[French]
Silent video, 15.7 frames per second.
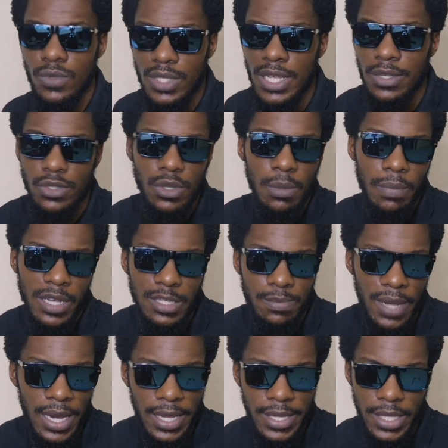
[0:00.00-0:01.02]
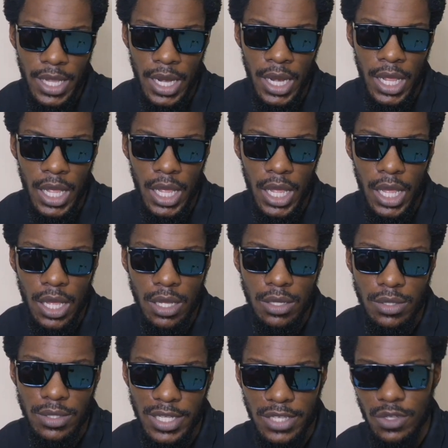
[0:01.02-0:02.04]
ça ne se passe pas à la télé,
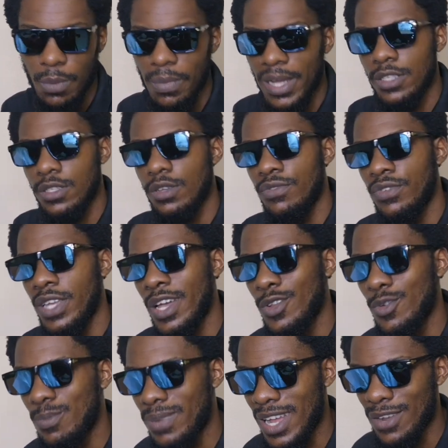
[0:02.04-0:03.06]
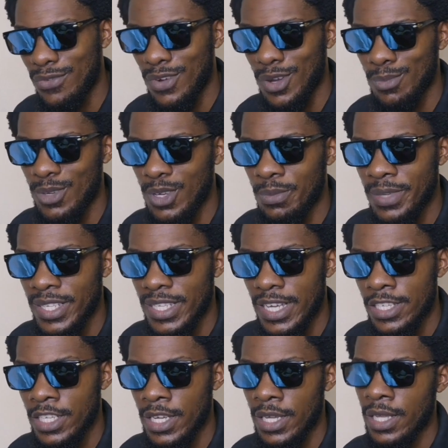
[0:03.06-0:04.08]
ça se passe via une plateforme de
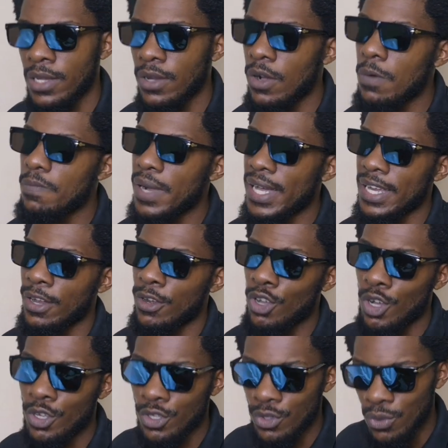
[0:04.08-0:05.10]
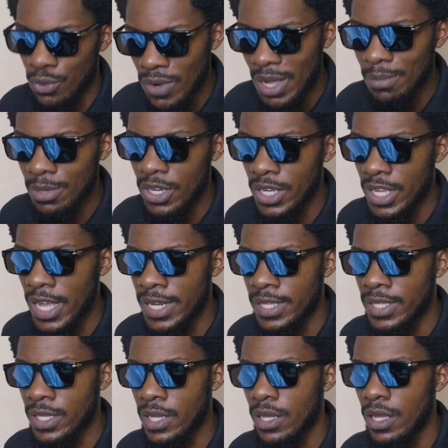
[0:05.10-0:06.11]
messagerie. On parle alors de web
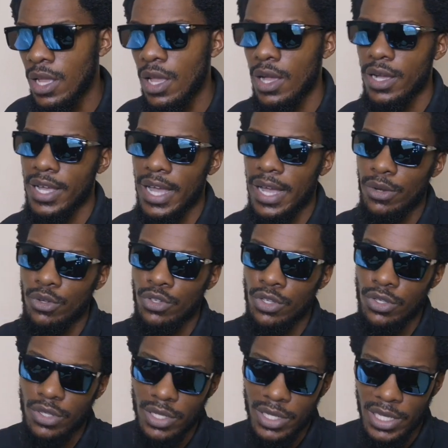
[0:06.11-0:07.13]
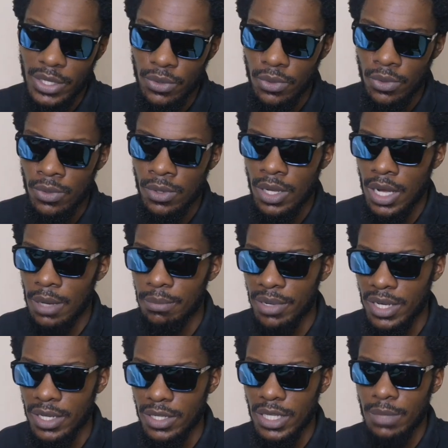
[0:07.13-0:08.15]
réalité car le jeu se déroule en
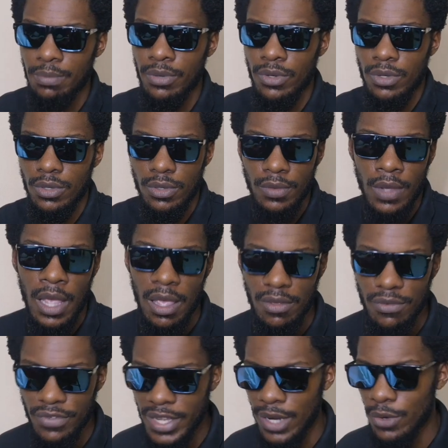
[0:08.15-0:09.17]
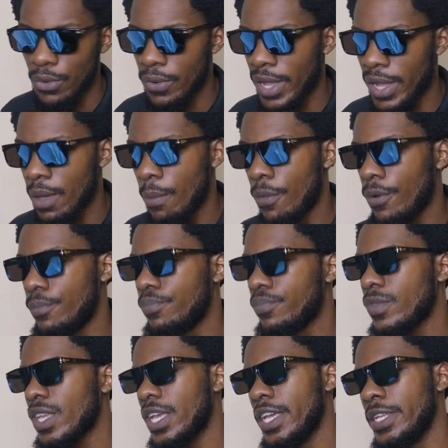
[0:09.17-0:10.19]
principe via le web.
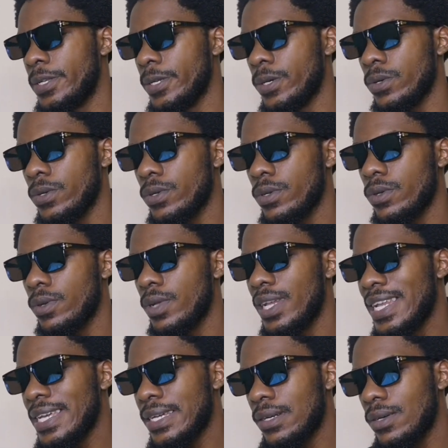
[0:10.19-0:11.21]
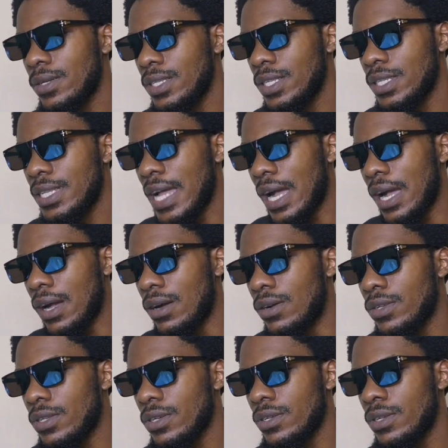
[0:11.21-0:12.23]
Et donc, les candidats
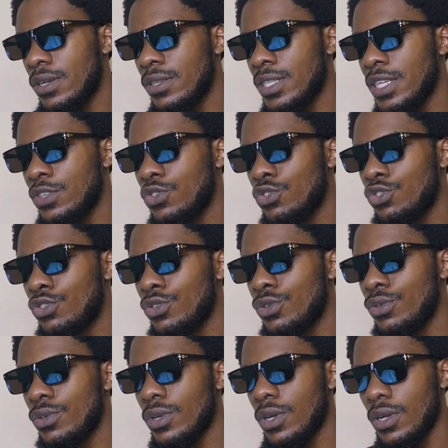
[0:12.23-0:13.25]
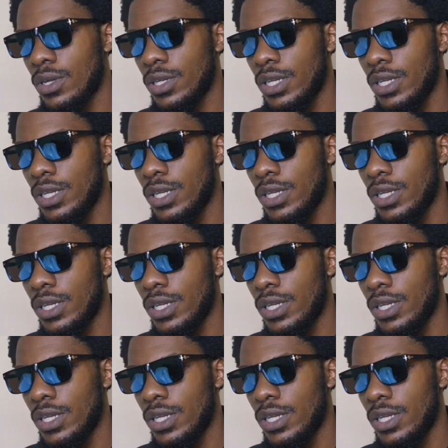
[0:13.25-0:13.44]
rentrent dans un jeu,